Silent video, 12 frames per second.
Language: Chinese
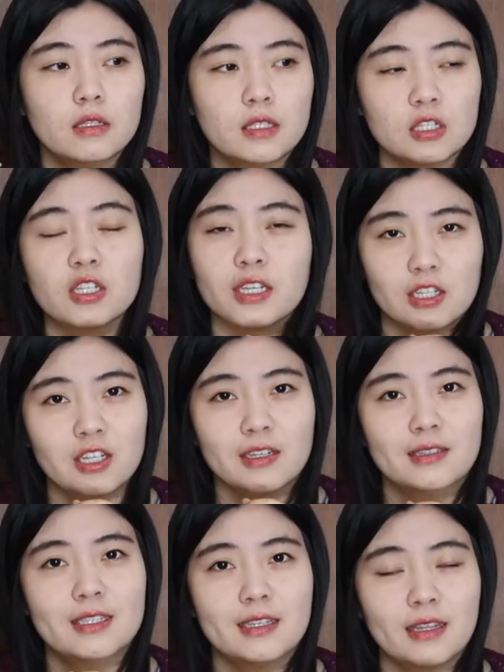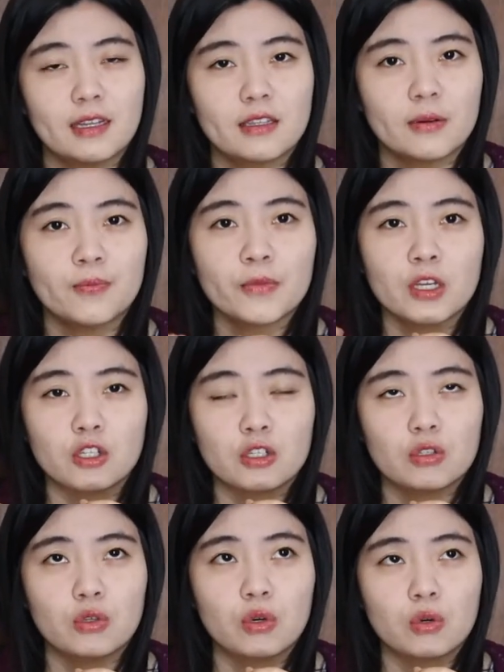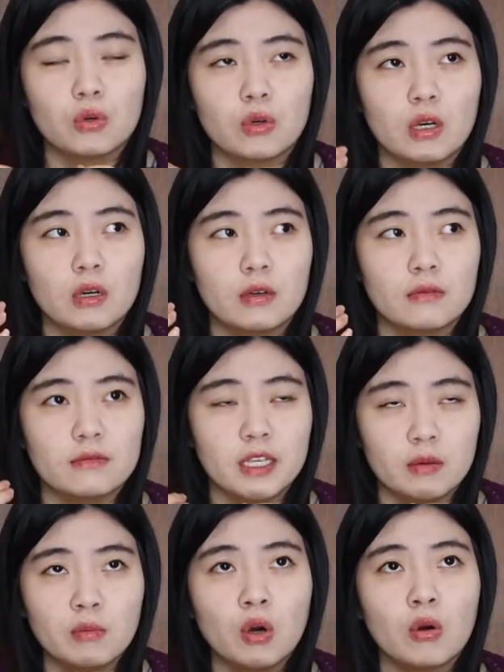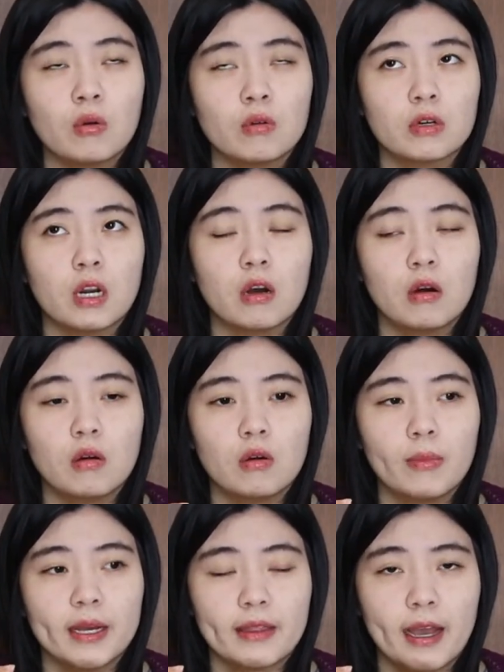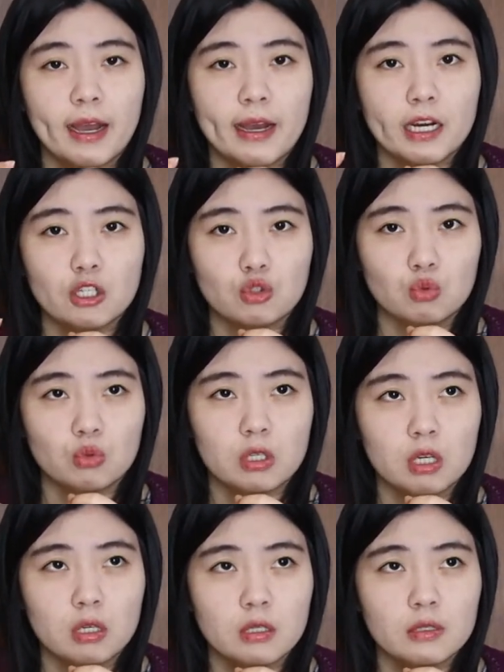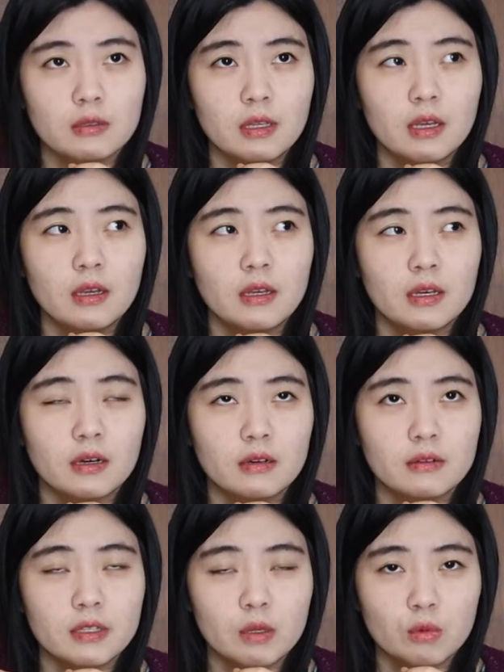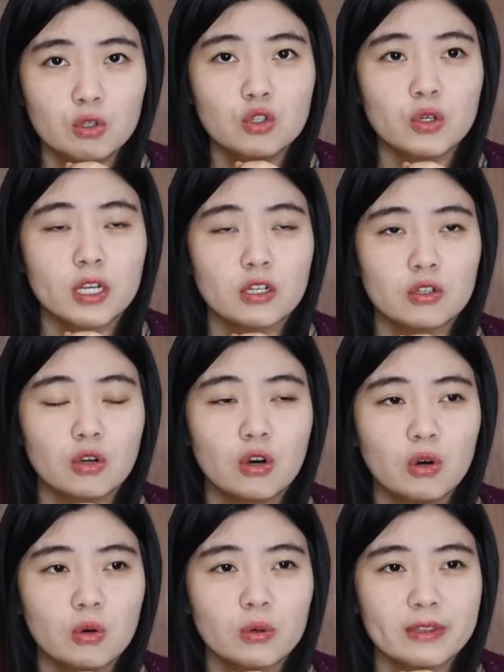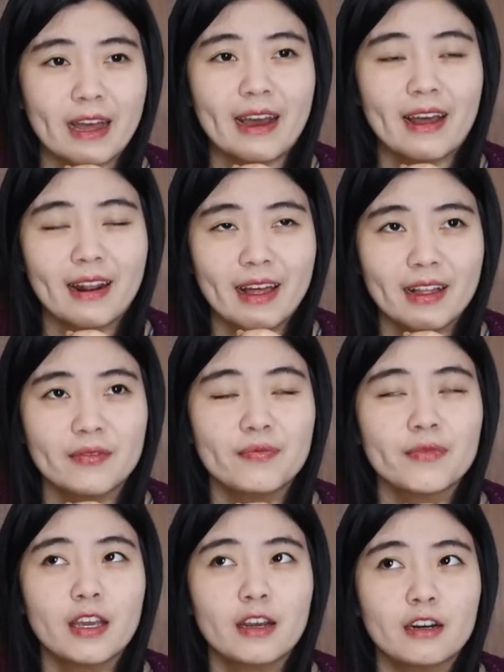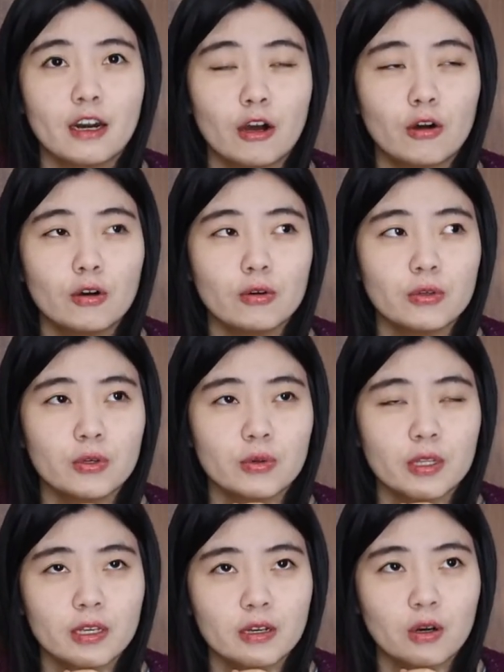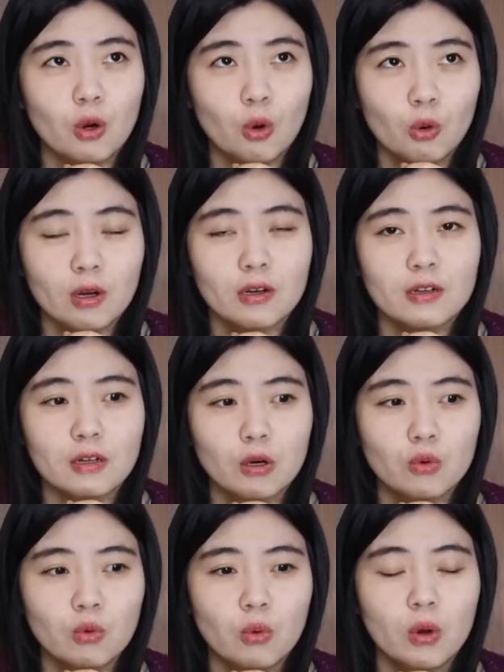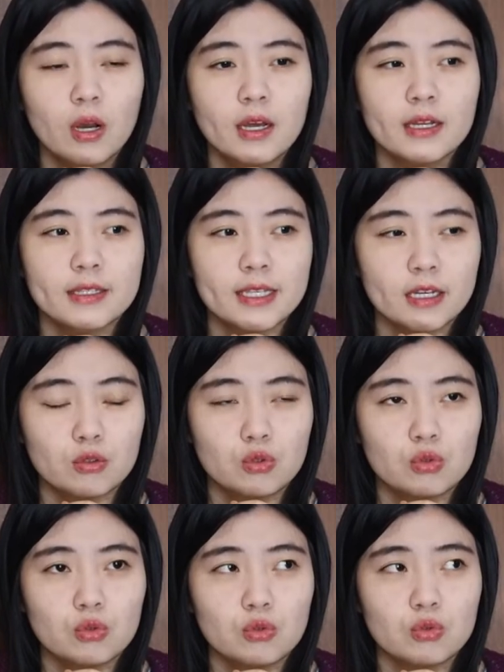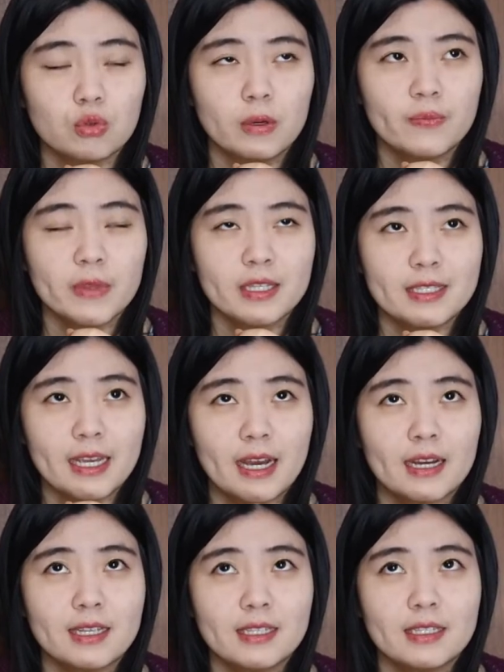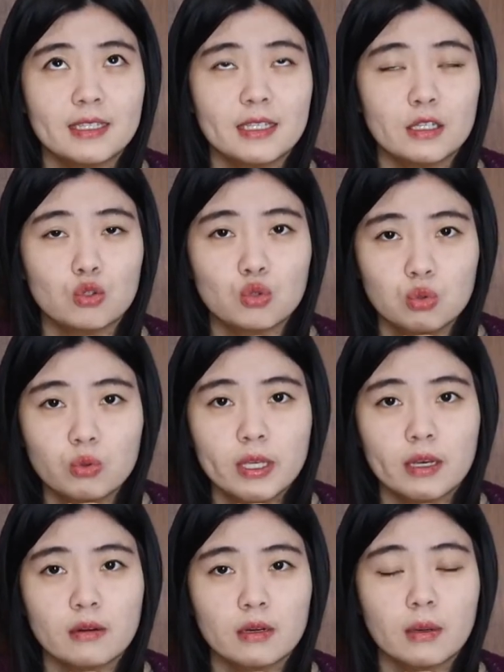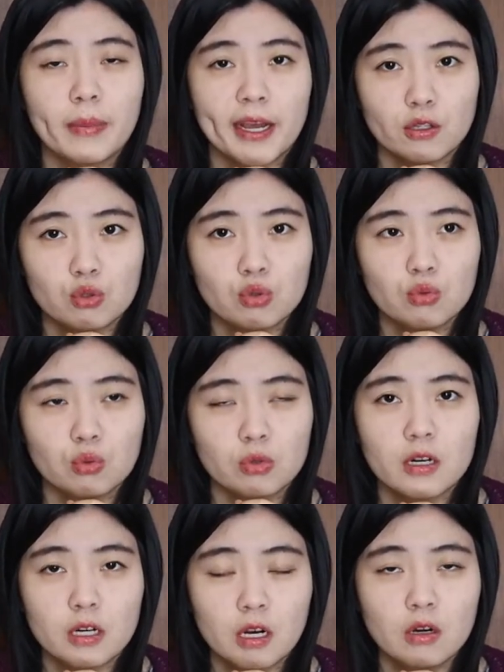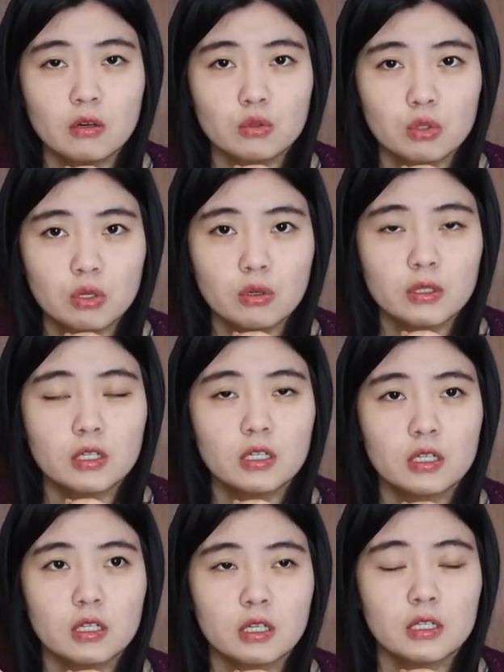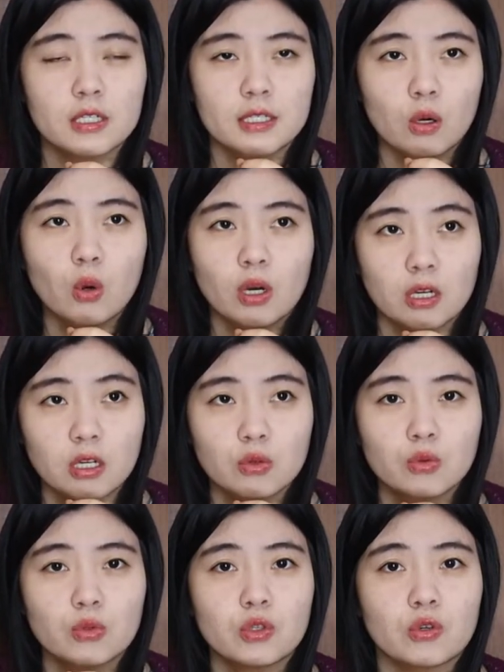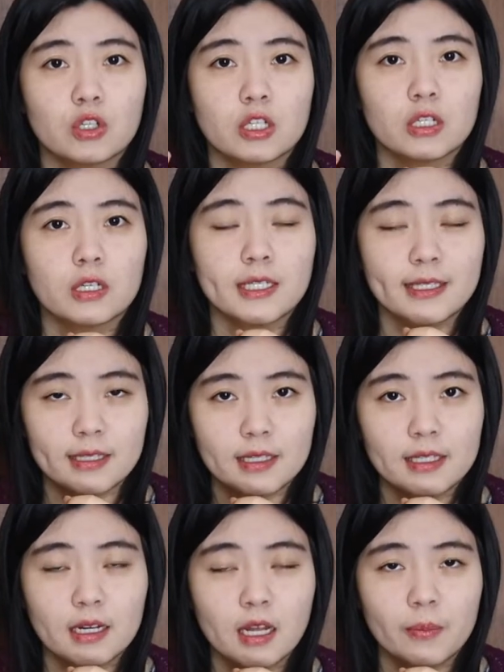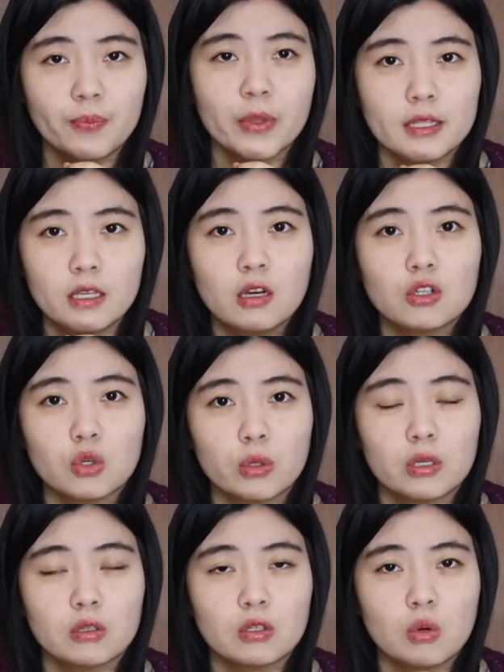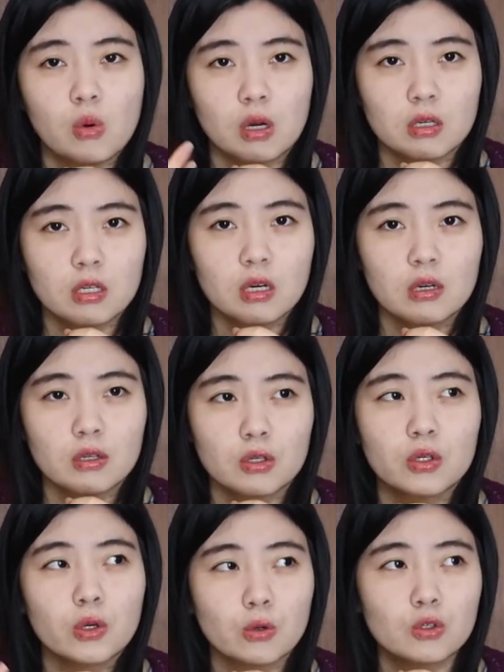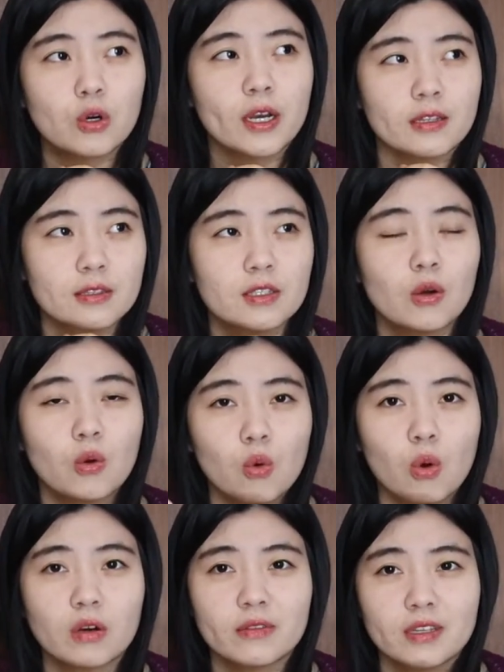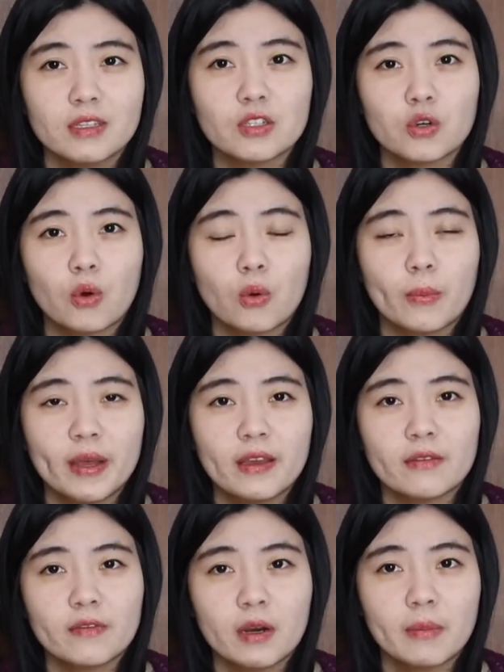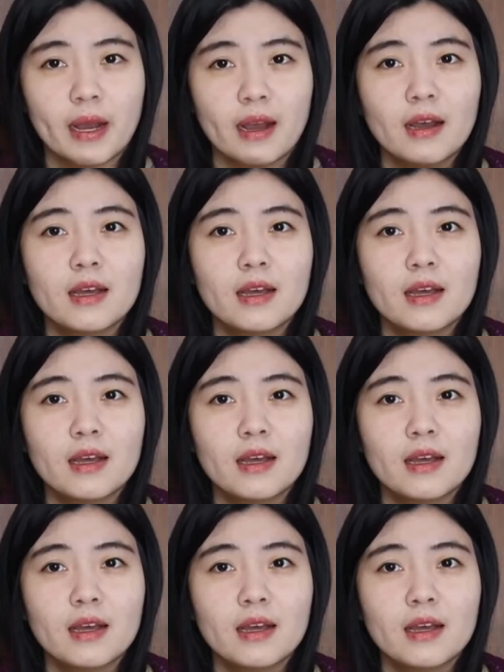其实也是很简单的，是用呃柠檬，然后把它煮成呃柠檬水之后打烂，然后用那个混合物再去加一些粗盐和白醋，然后最后的这个混合物就是洗洁精了。第二种也是网上流传较广的一种配方吧。